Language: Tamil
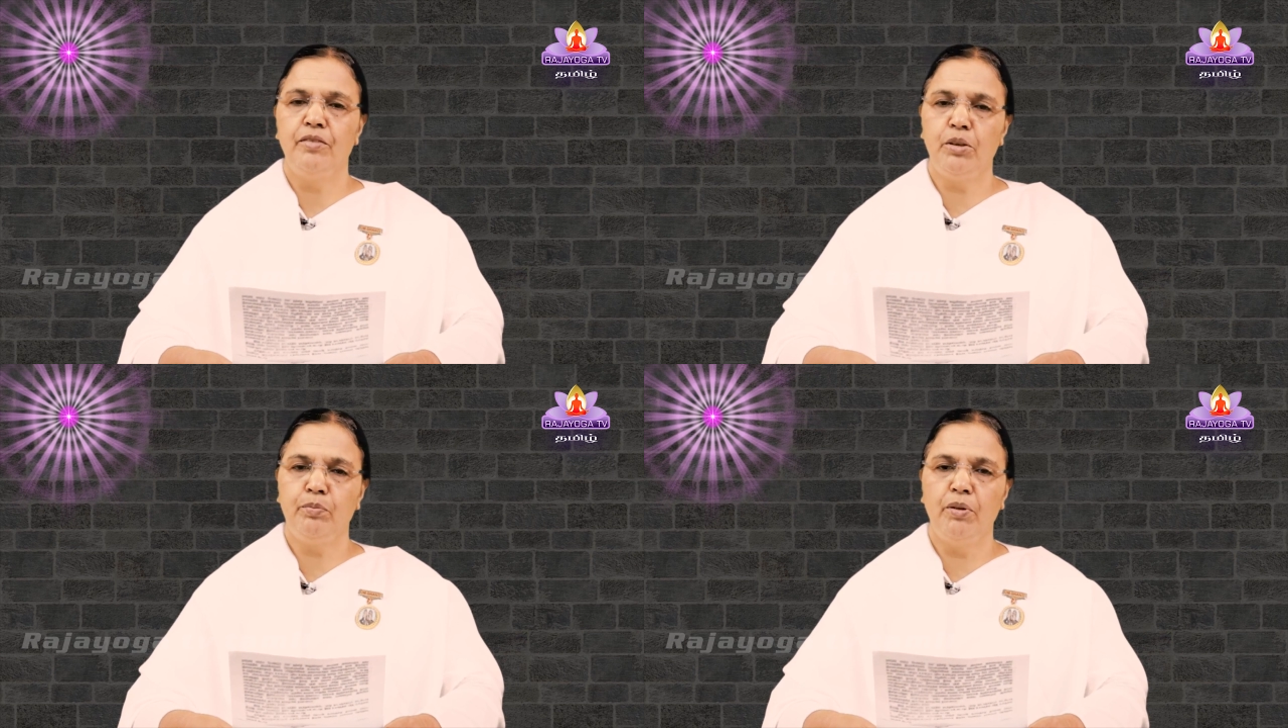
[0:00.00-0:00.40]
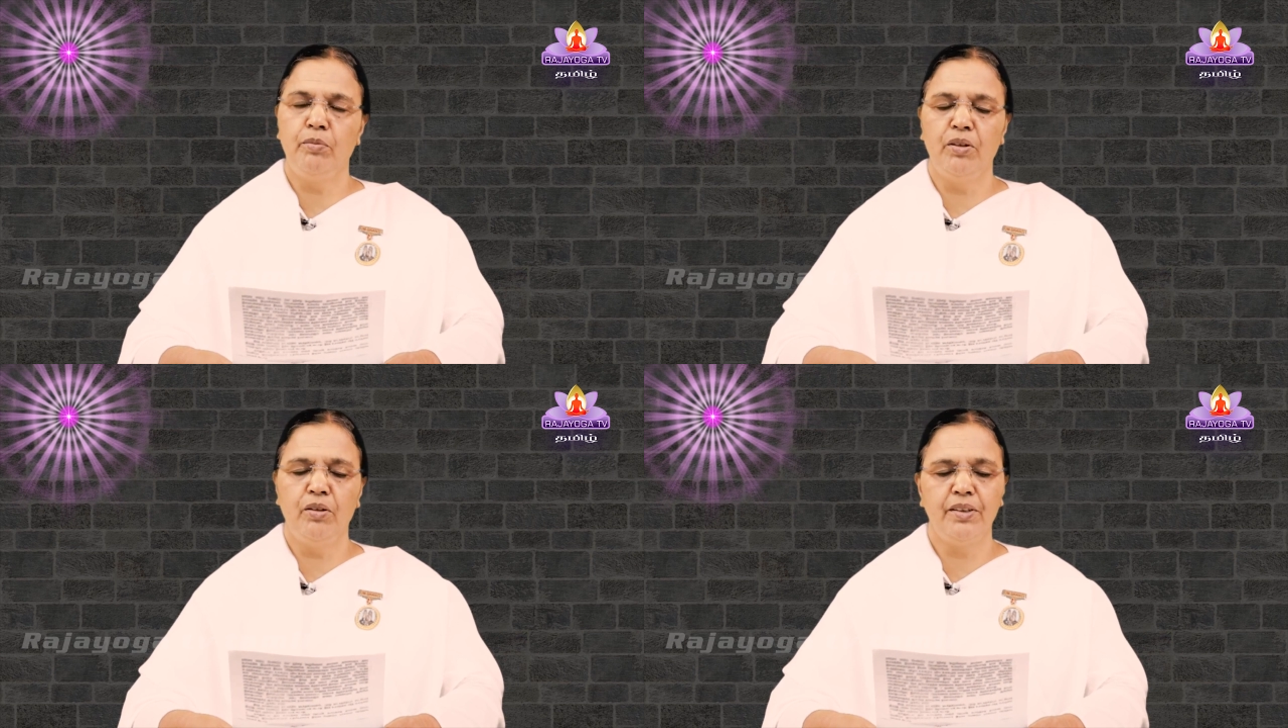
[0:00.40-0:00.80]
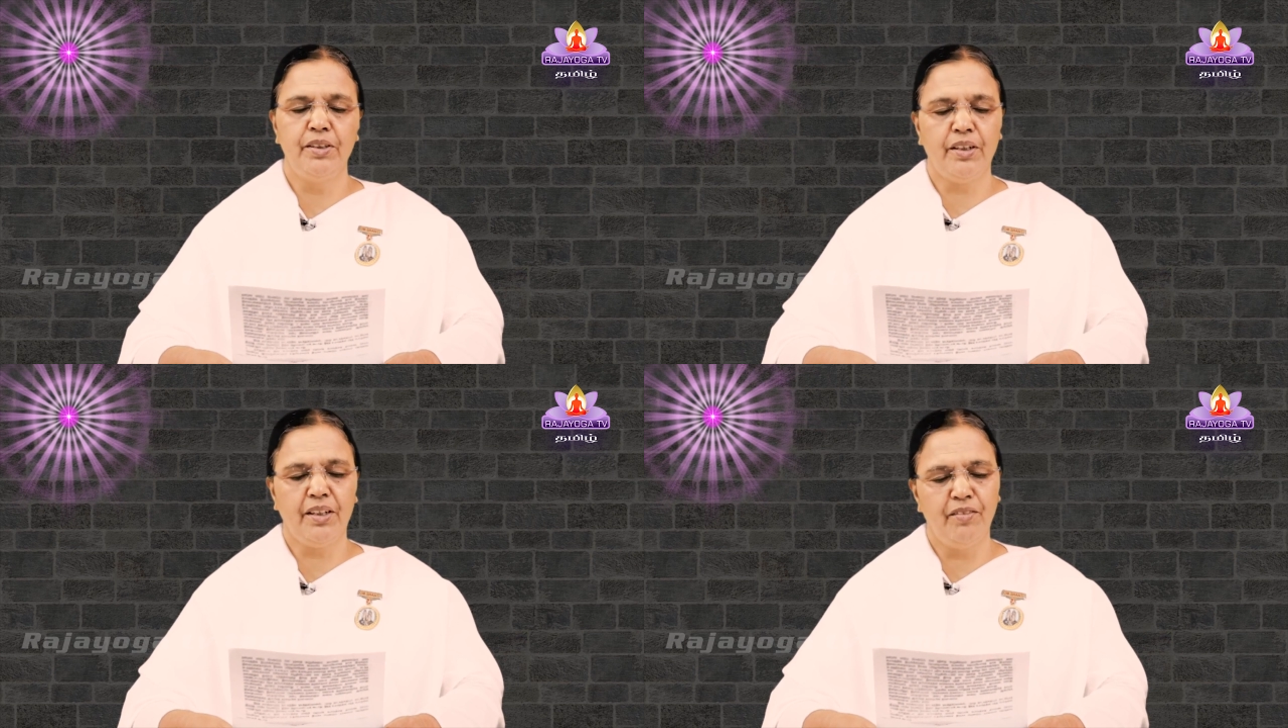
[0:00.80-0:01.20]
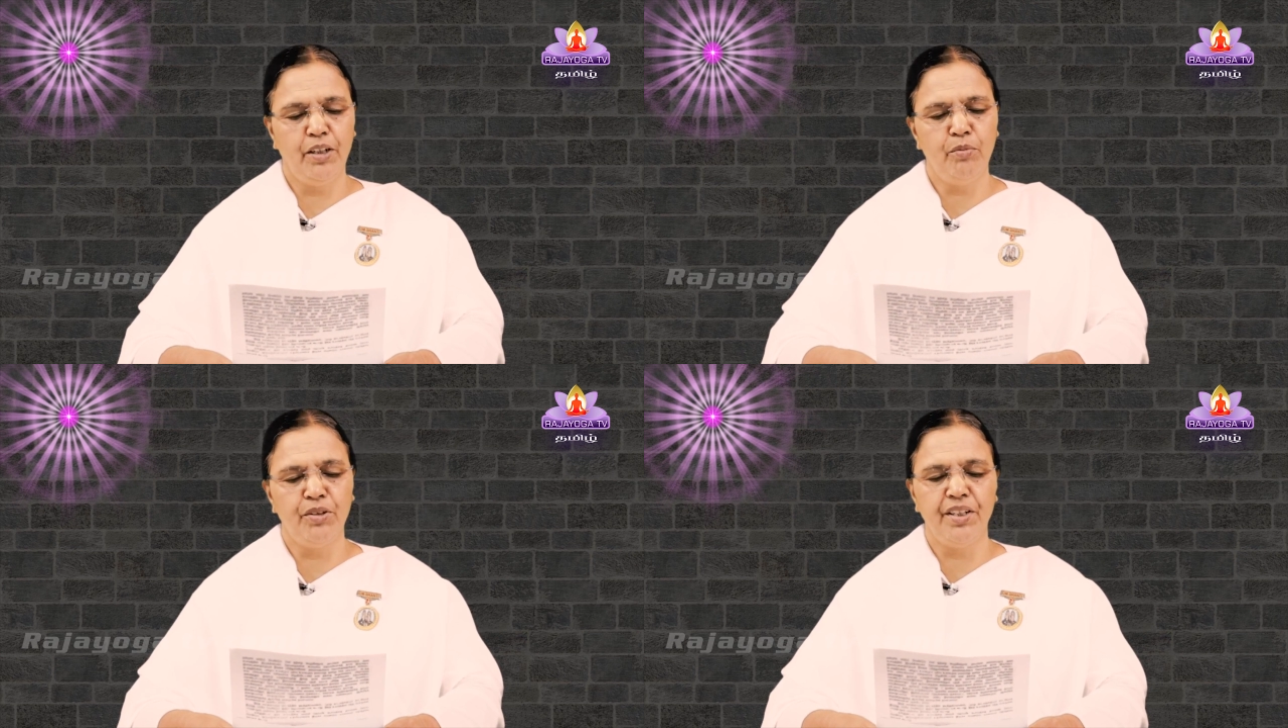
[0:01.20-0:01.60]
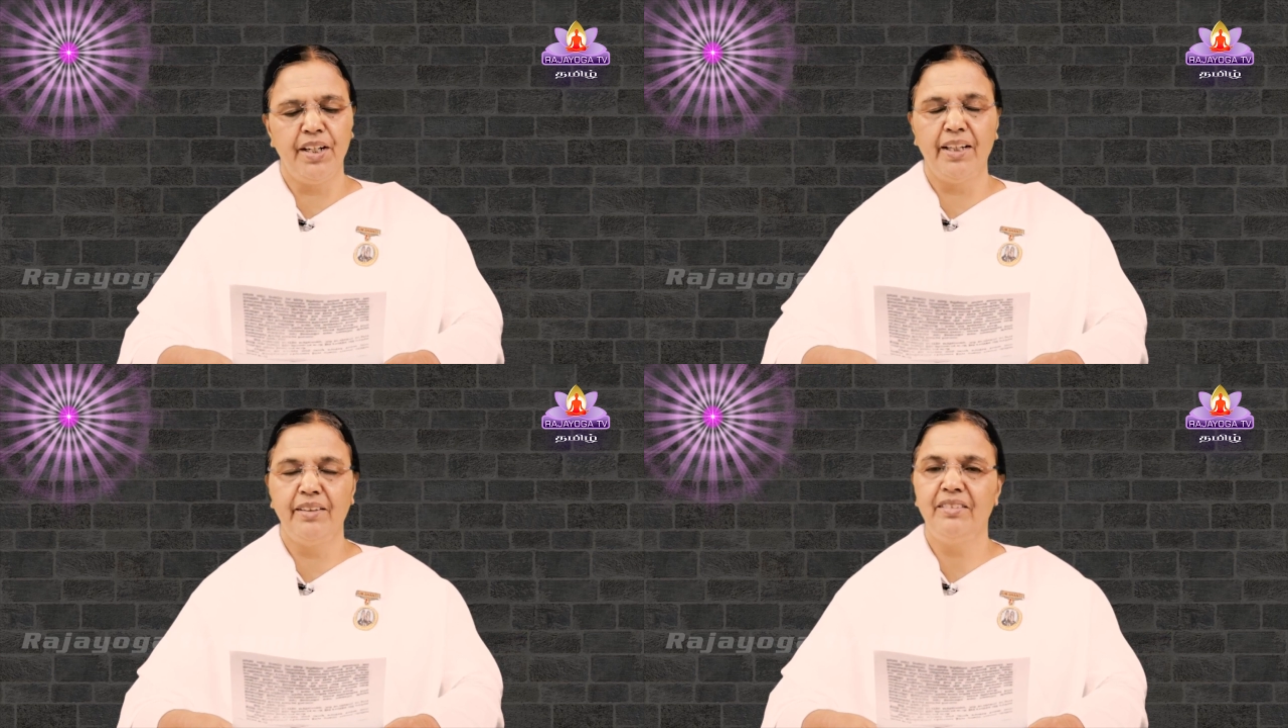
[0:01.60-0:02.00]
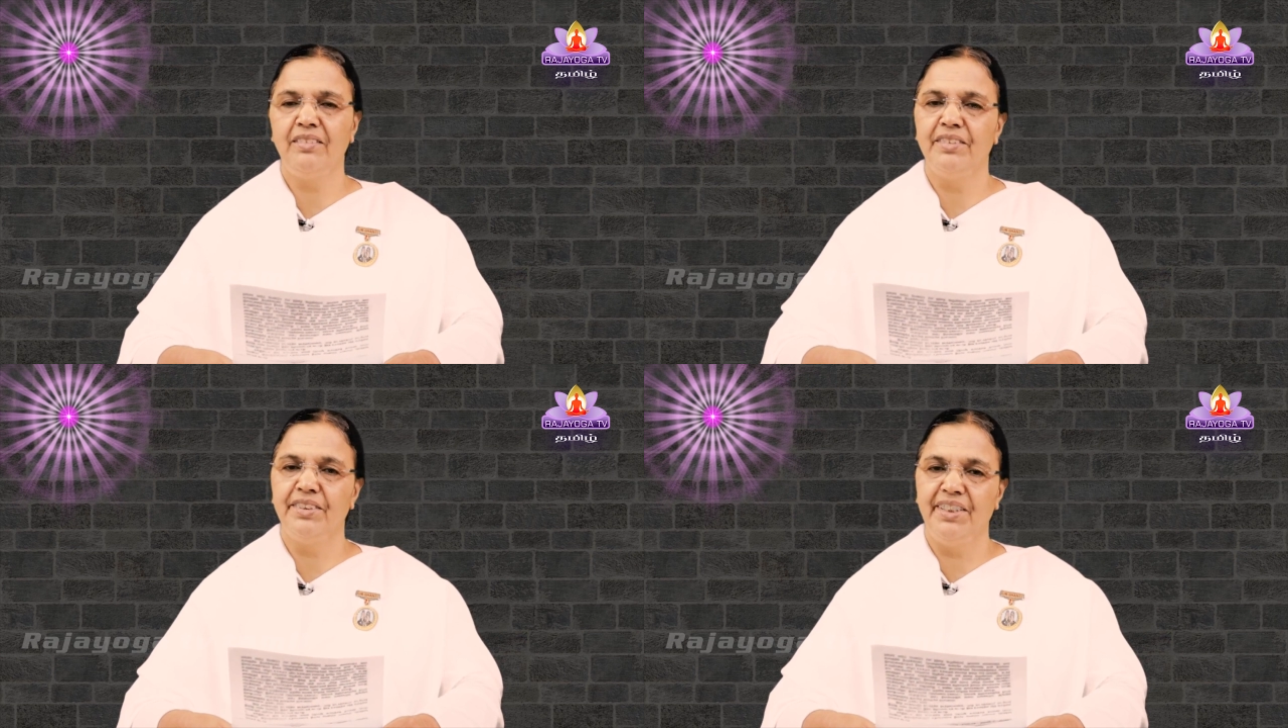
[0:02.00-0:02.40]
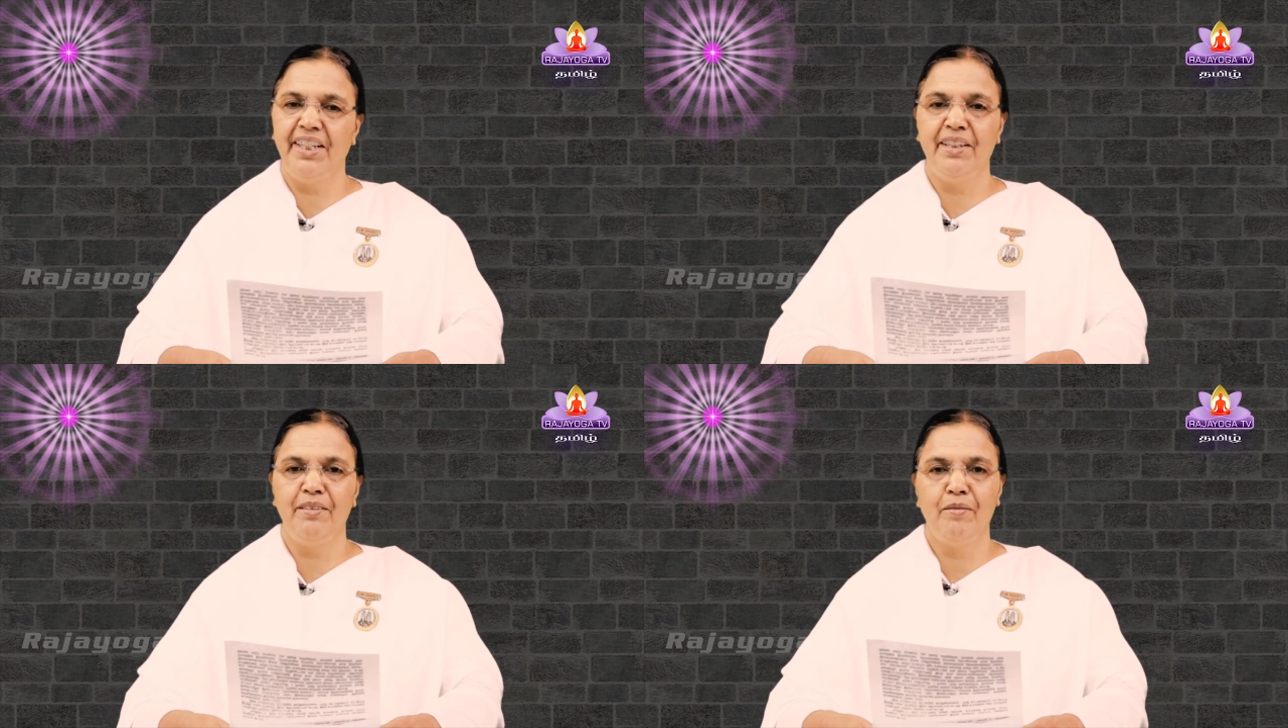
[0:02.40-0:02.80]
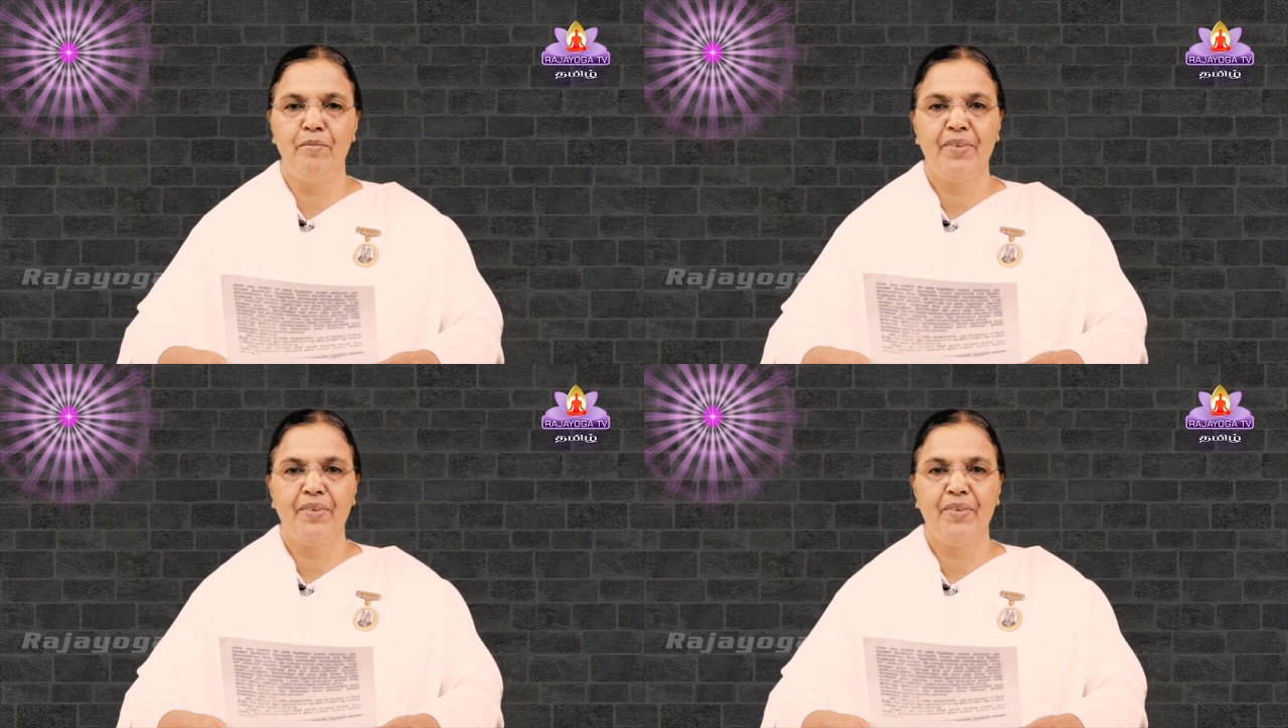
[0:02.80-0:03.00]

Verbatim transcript: விருப்பமோ இருக்கவே முடியாது ஏன்